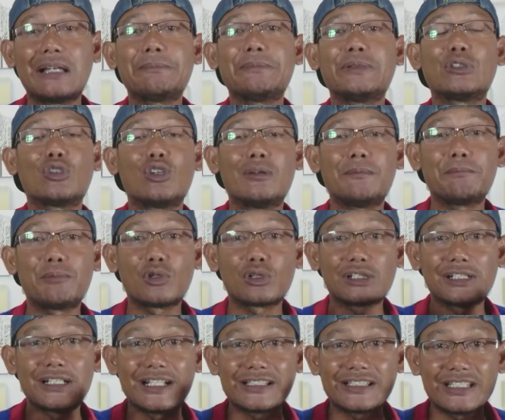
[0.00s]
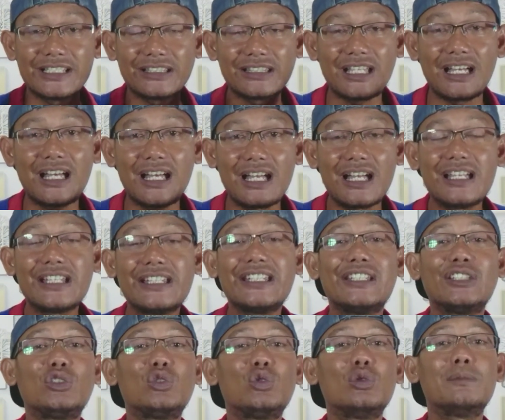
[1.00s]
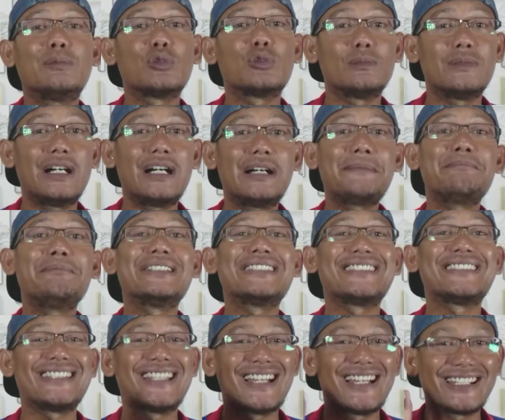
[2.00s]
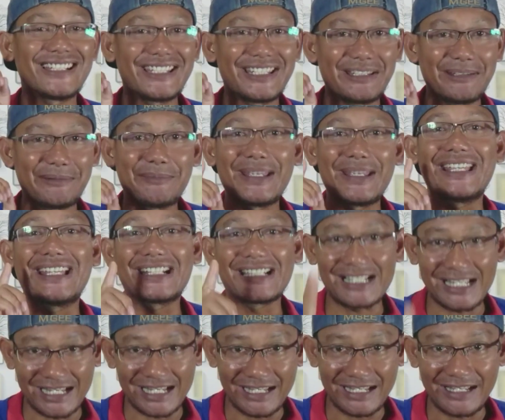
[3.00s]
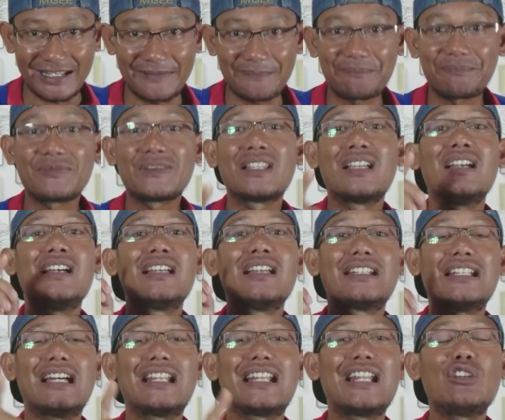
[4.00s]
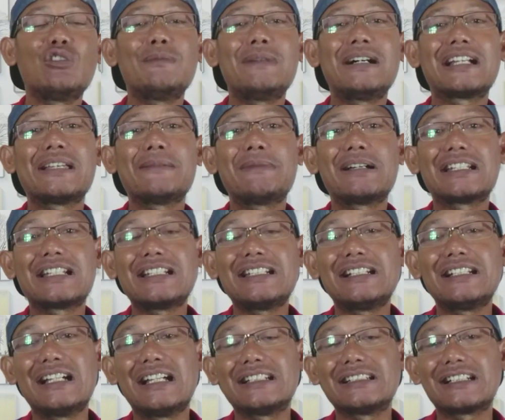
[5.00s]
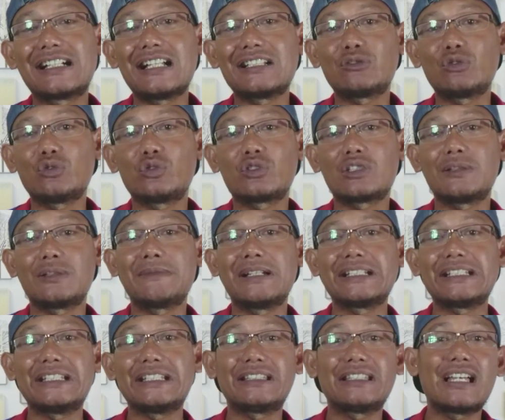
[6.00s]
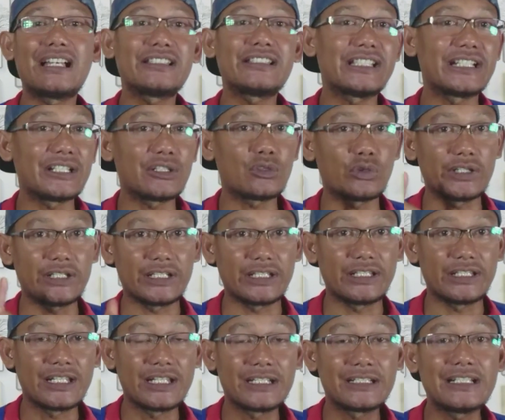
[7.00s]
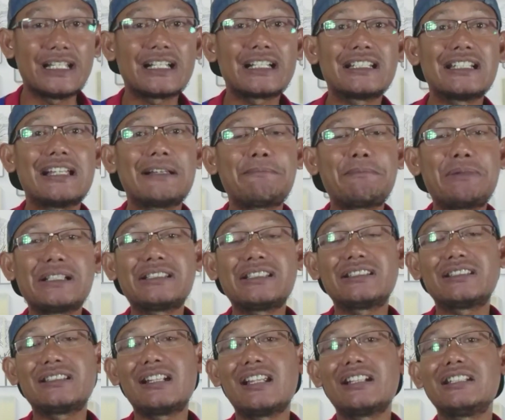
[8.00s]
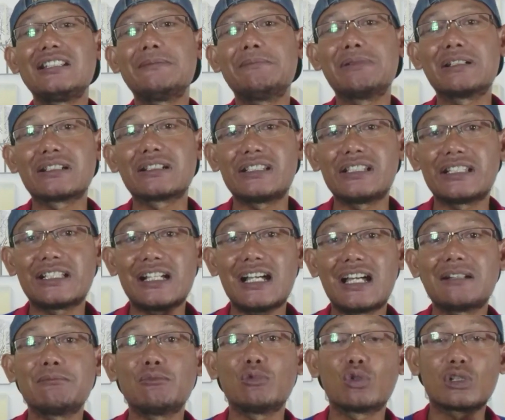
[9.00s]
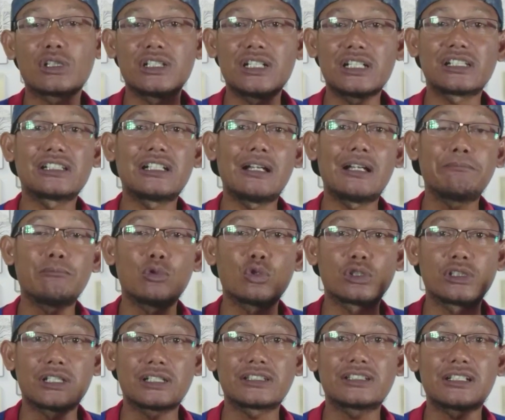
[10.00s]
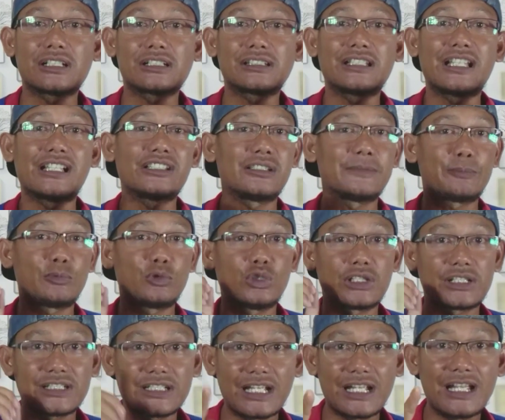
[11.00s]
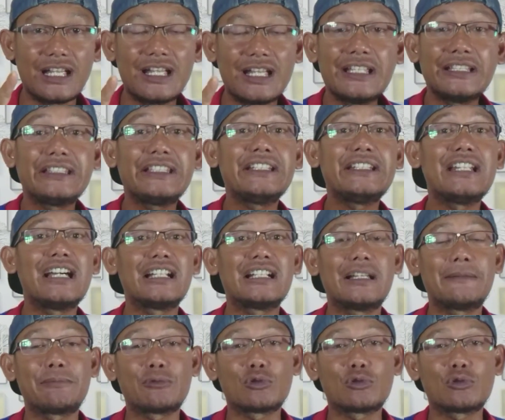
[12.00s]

api kompor gas kita itu berubah menjadi merah. Nah, lalu bagaimana dengan kasus teman kita Riko ini? Nah, kenapa setelah dibersihkan burner, cup burner, serta sekuyurnya tidak ada